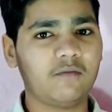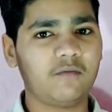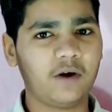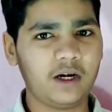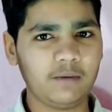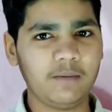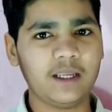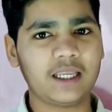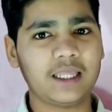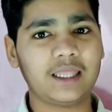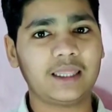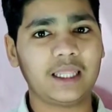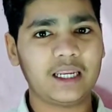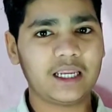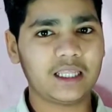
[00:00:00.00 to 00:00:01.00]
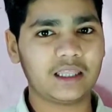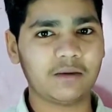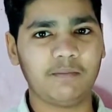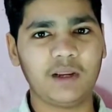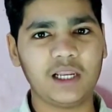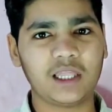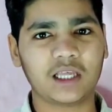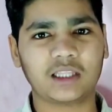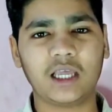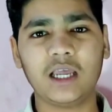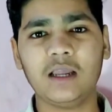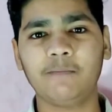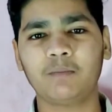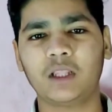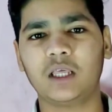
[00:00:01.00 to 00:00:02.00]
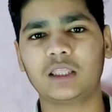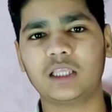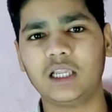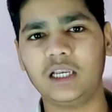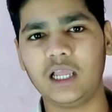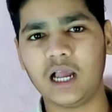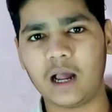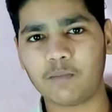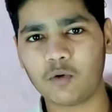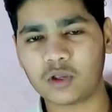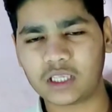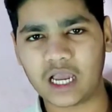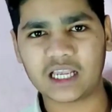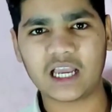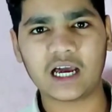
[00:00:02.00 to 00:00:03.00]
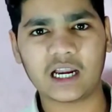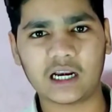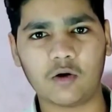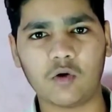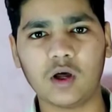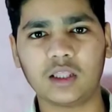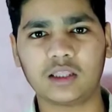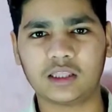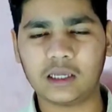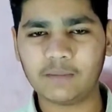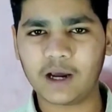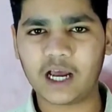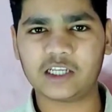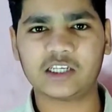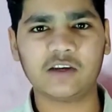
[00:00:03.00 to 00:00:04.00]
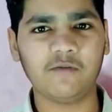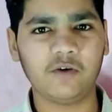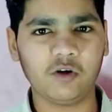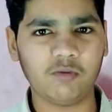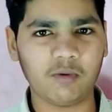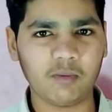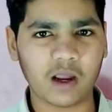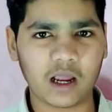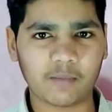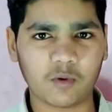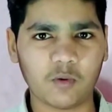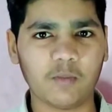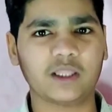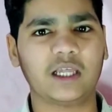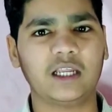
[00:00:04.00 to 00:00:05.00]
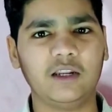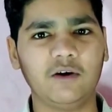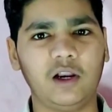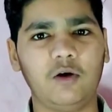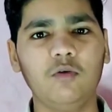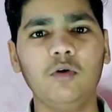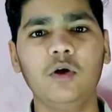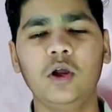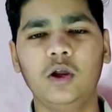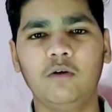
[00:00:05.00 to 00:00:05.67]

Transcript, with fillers: फंड भी किस तरीके से मिल सकता है इसके लिए आपको क्या क्या करना होगा सब आज की वीडियो में मैं आपको बताने वाला हूँ